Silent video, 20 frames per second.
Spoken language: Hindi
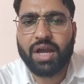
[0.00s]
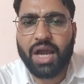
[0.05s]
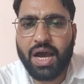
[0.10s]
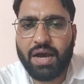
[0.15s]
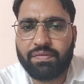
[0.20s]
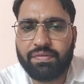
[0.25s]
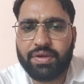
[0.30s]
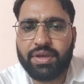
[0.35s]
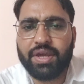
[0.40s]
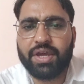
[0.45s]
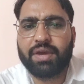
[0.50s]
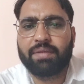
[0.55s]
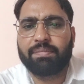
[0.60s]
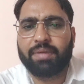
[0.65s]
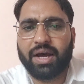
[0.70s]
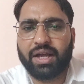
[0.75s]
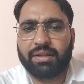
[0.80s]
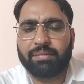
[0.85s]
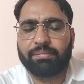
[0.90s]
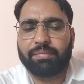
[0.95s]
काविंग के
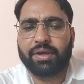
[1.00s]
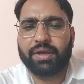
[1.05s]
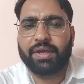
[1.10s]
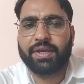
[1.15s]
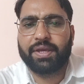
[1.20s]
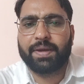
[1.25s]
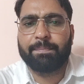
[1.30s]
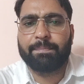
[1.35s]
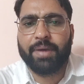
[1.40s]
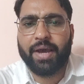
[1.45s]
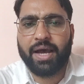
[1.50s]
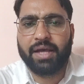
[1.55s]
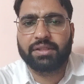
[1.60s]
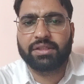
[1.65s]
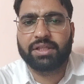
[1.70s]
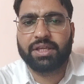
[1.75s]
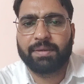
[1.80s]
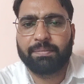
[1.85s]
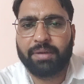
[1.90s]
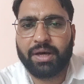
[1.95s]
बाद में या
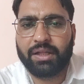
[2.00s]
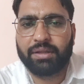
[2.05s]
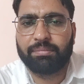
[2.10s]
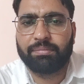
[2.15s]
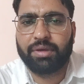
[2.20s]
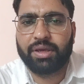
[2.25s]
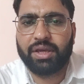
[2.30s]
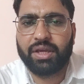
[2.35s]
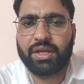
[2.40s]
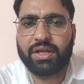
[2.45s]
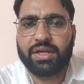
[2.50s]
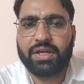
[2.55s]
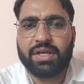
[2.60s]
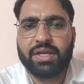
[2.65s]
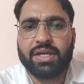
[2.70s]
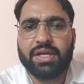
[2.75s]
ब्यांत के बाद में